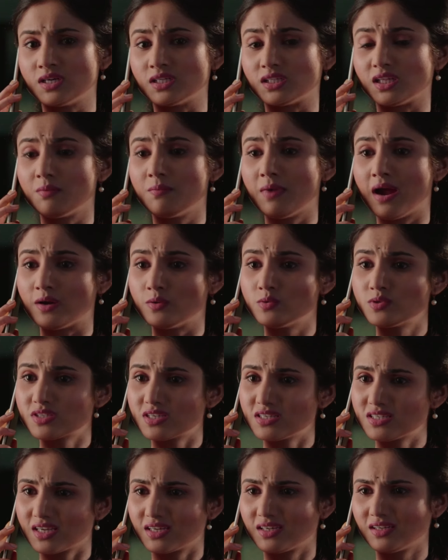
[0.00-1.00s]
आता
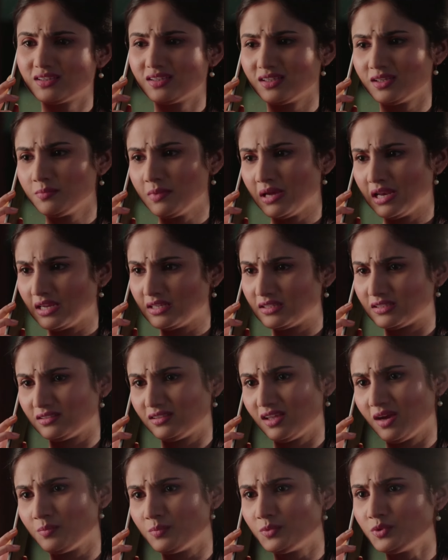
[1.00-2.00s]
माणुसकीसाठी तरी मला इथे
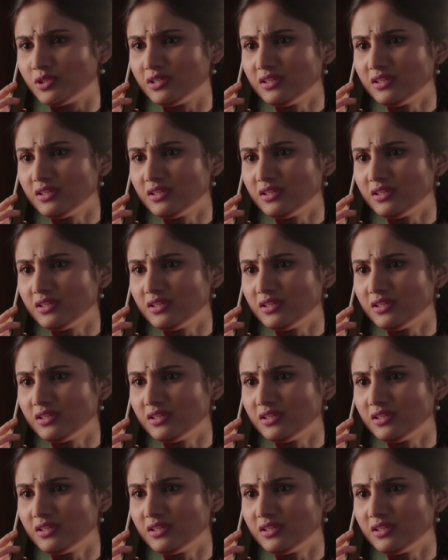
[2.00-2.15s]
थांबू